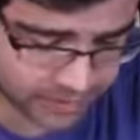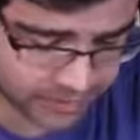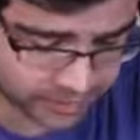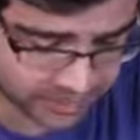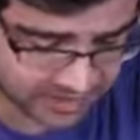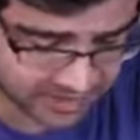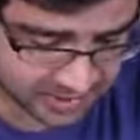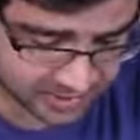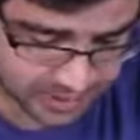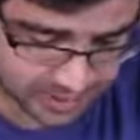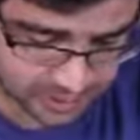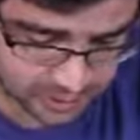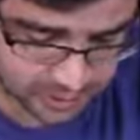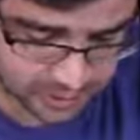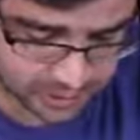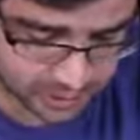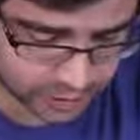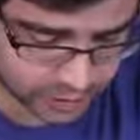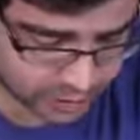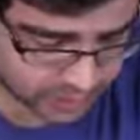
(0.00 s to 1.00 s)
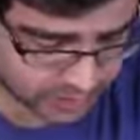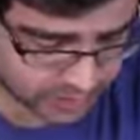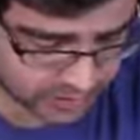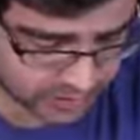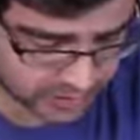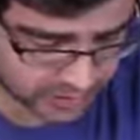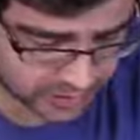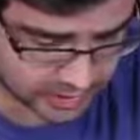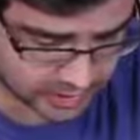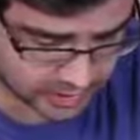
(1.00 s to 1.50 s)
aí, você vê que o disco
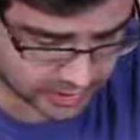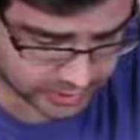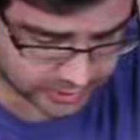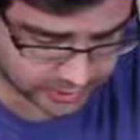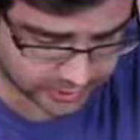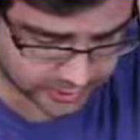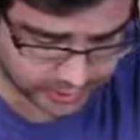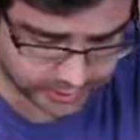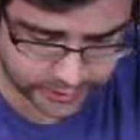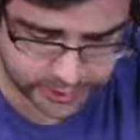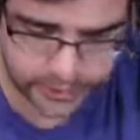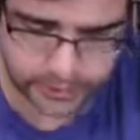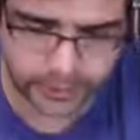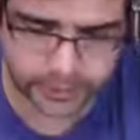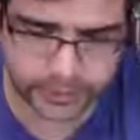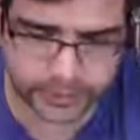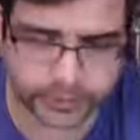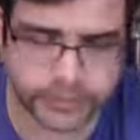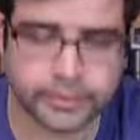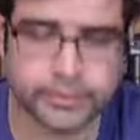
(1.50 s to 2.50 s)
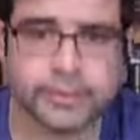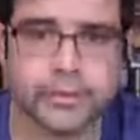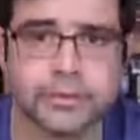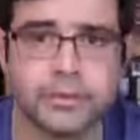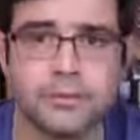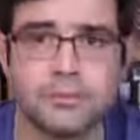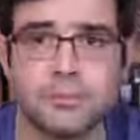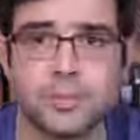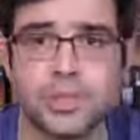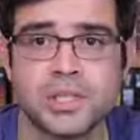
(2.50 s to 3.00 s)
tem é, é,
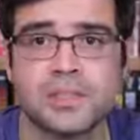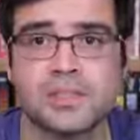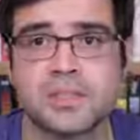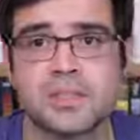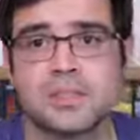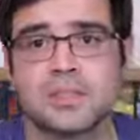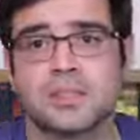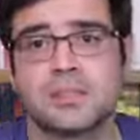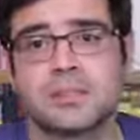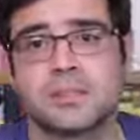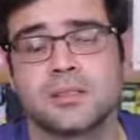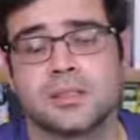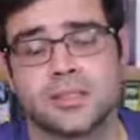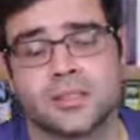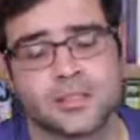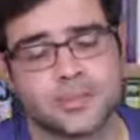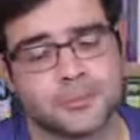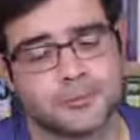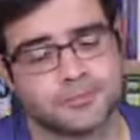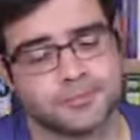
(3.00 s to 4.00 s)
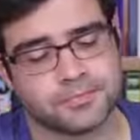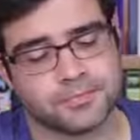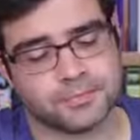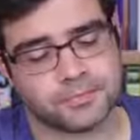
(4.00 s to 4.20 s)
muitas